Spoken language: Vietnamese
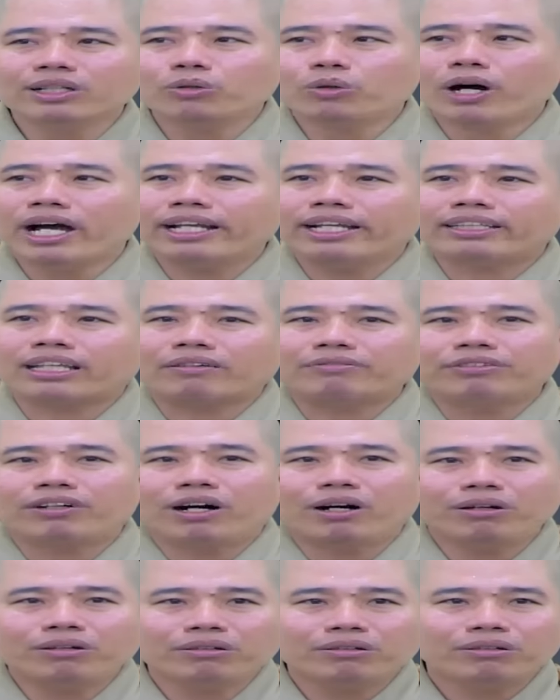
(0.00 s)
dưới quê lên thành
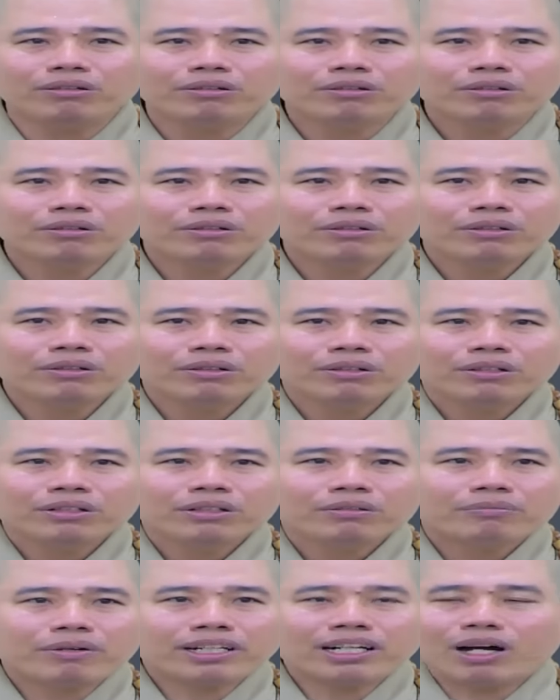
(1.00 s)
phố
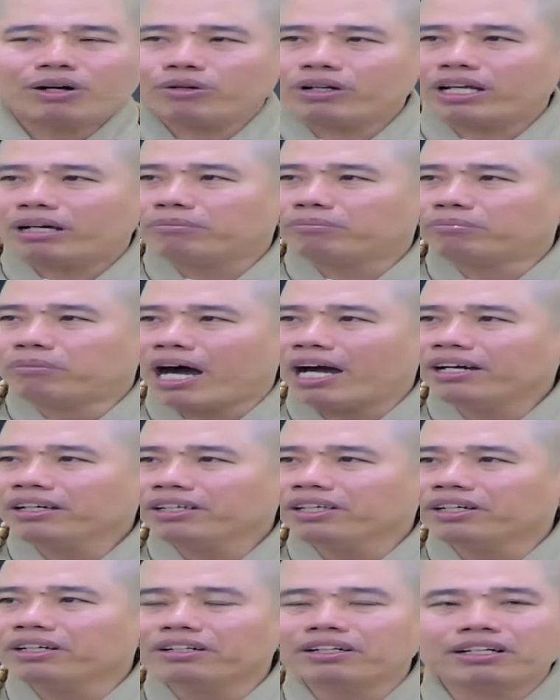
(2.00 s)
bắt đầu là
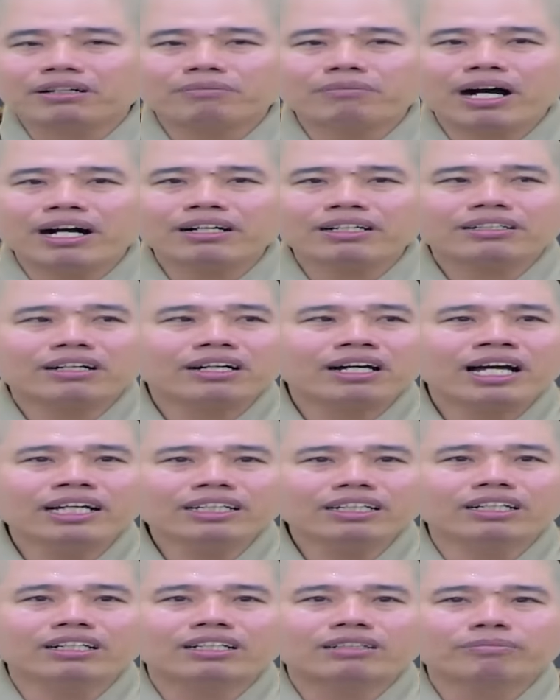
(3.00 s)
mới vừa mới có
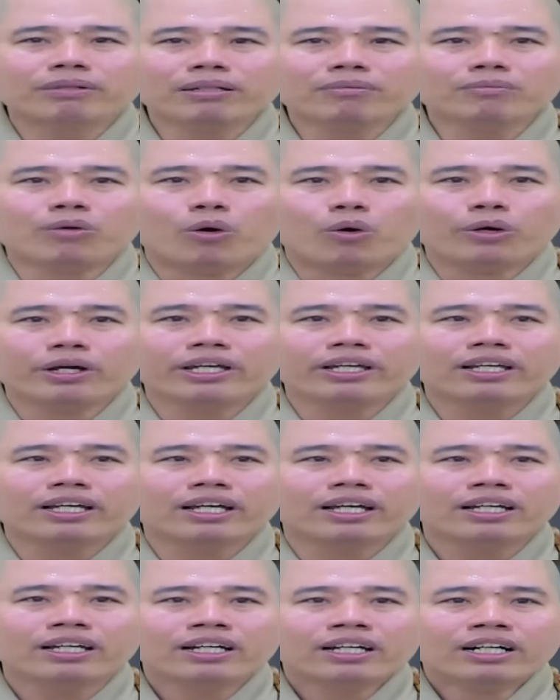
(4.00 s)
hít được miếng mùi
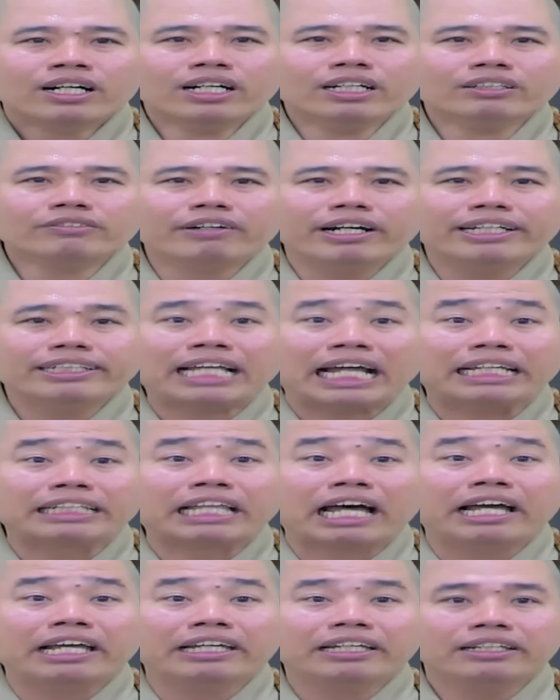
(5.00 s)
à, hương vị
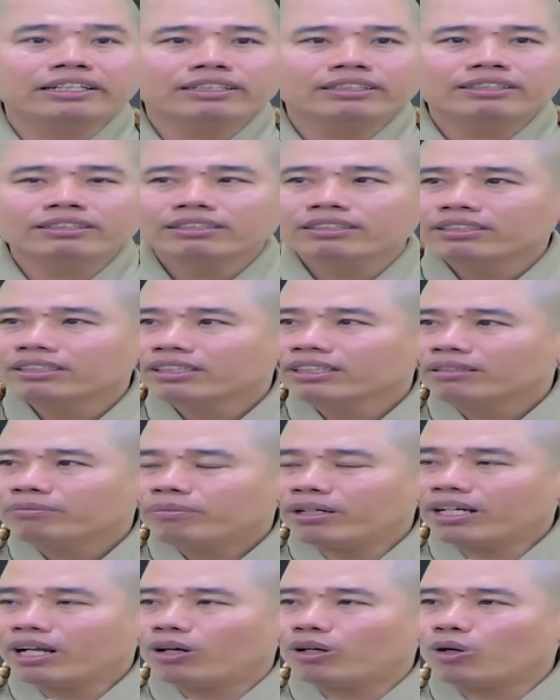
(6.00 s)
thành thị
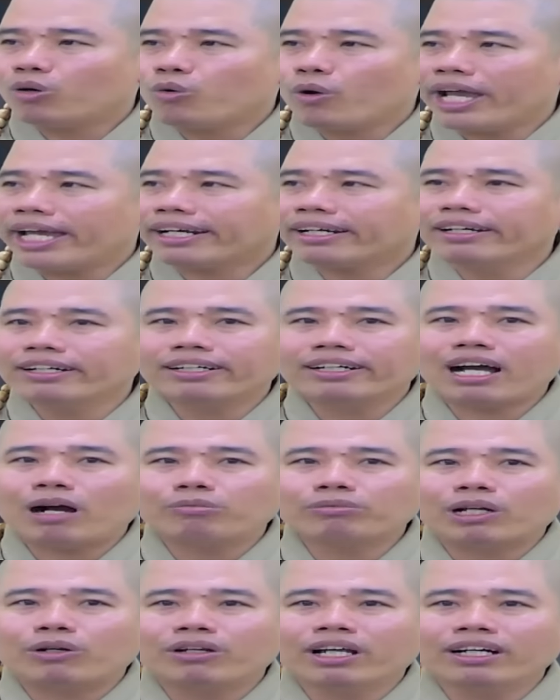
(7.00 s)
bắt đầu là quen được
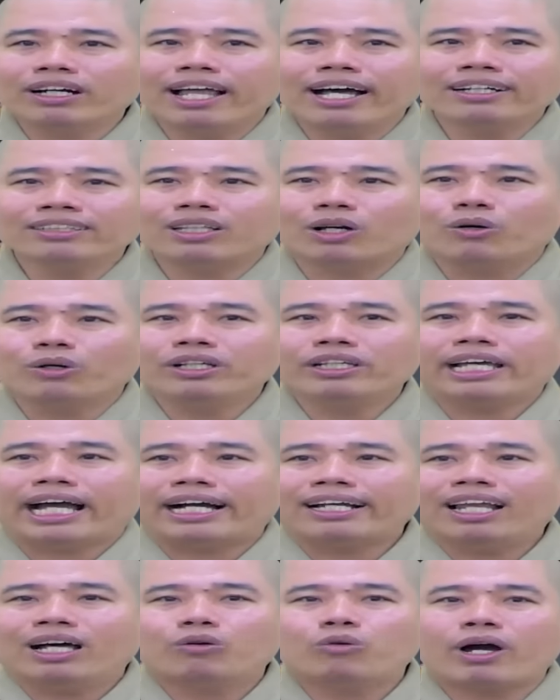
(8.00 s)
ông nào lớn lớn tuổi
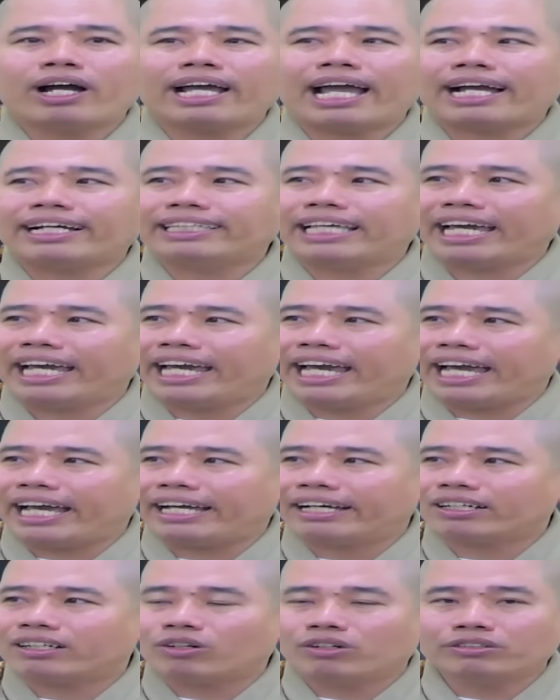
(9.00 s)
dẫn lại quán ăn nhà
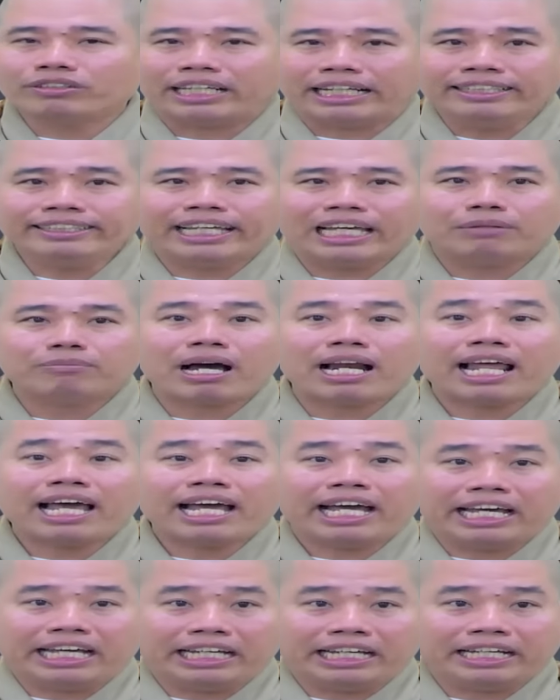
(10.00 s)
hàng còn chảnh chẽ ba
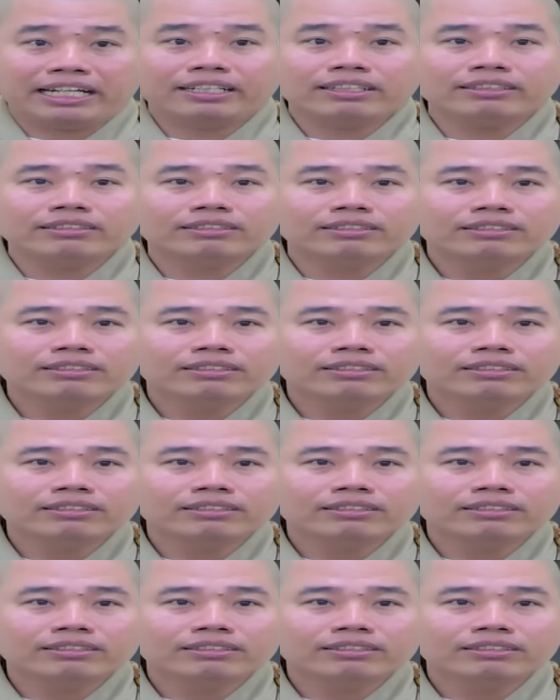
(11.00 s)
lá hẹ